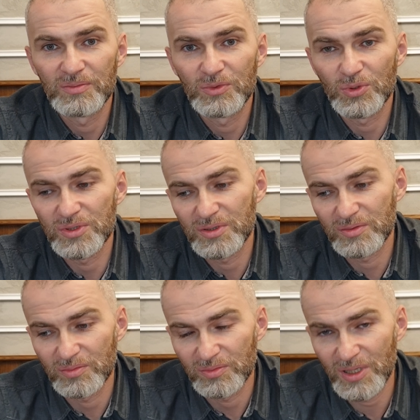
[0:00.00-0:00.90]
То есть
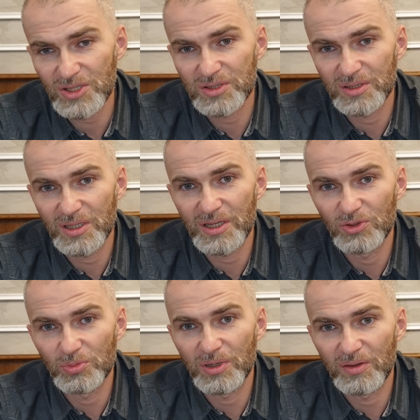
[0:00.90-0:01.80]
наш сценарий,
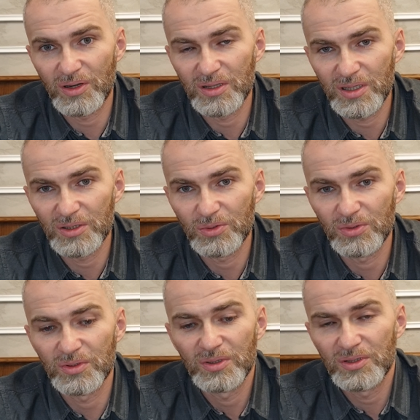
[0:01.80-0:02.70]
грубо говоря, да,
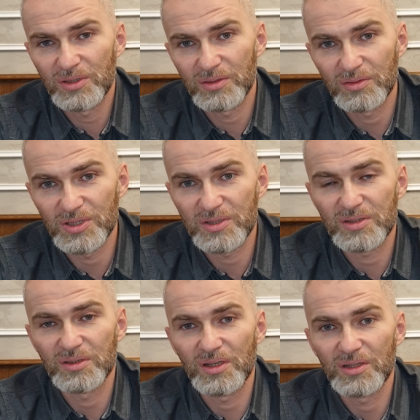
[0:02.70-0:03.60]
такой, и их
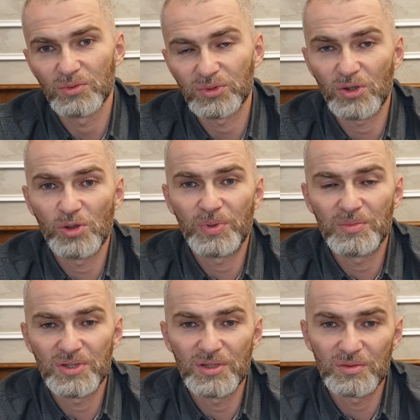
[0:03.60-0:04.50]
сценарий. Какой
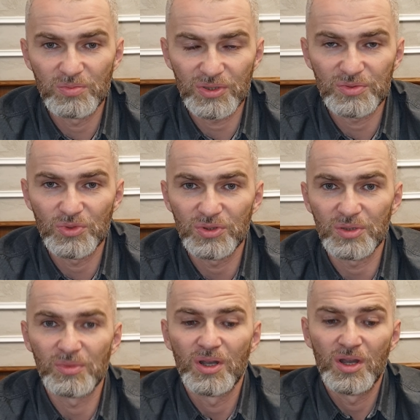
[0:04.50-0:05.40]
победит,
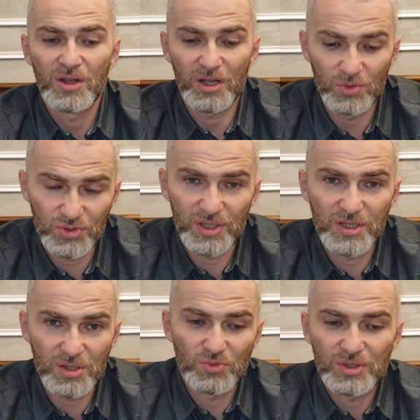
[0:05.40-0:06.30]
посмотрим. А Южной
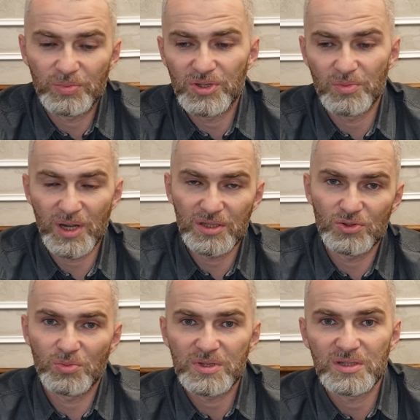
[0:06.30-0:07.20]
Осетии нужно понимать
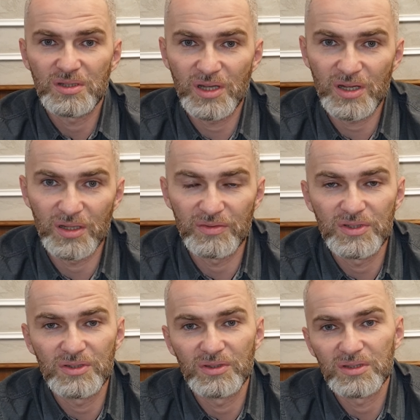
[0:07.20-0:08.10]
эти оба сценария,
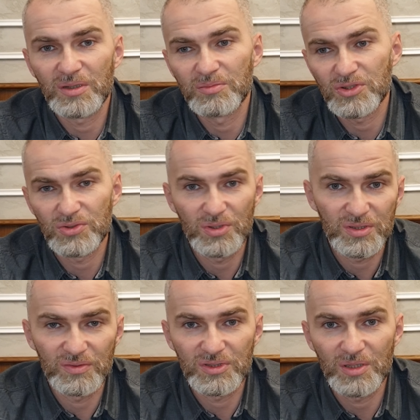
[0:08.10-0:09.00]
лавировать там между
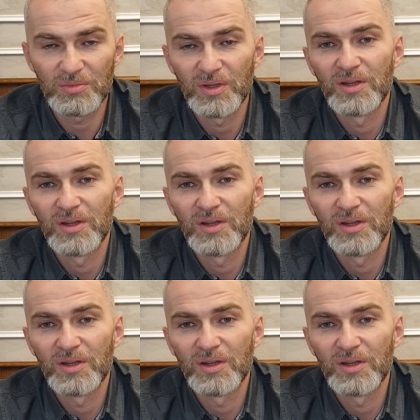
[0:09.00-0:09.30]
этим всем.